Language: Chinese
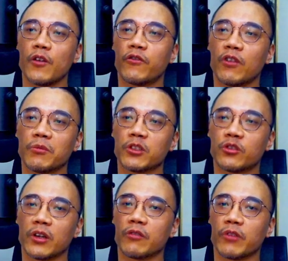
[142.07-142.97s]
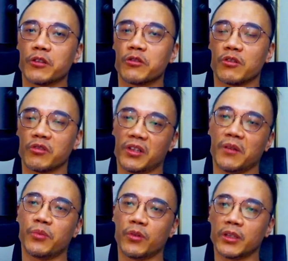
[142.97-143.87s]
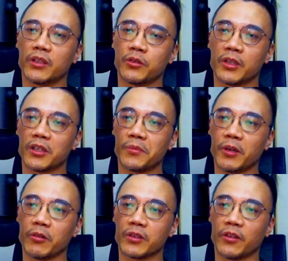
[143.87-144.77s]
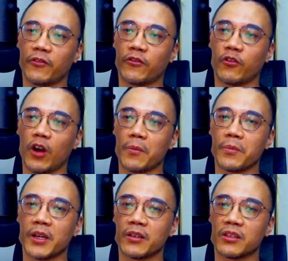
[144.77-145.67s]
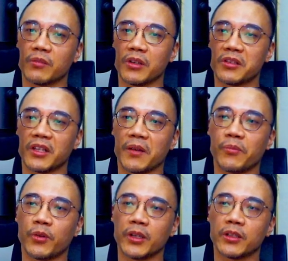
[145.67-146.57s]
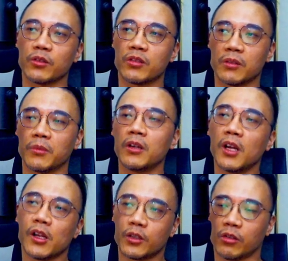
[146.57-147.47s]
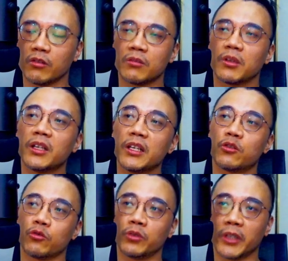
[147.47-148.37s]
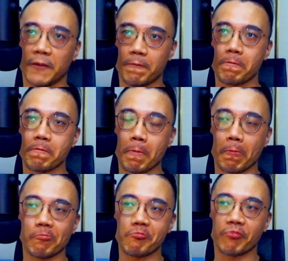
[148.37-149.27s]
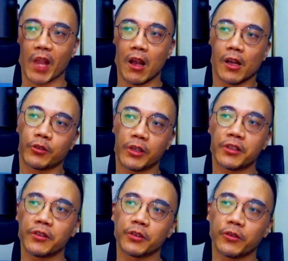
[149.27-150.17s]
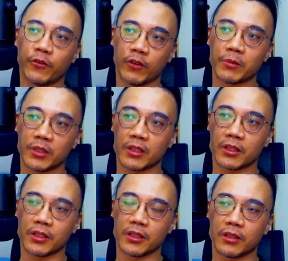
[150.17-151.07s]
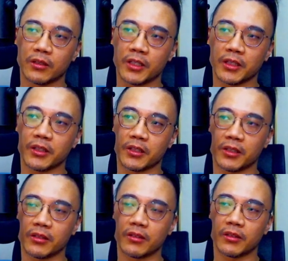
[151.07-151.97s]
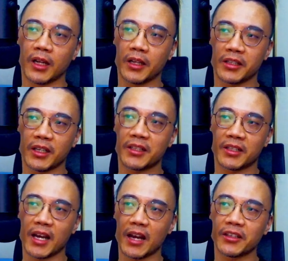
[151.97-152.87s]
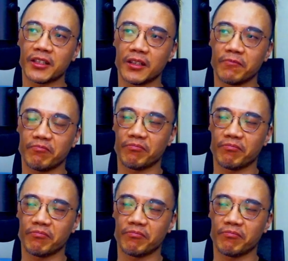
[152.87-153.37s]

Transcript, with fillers: From a generational standpoint，所以这个片语叫 From 一个什么 standpoint，就什么从什么立足点，所以是 From 这个字介系词，那你再加一些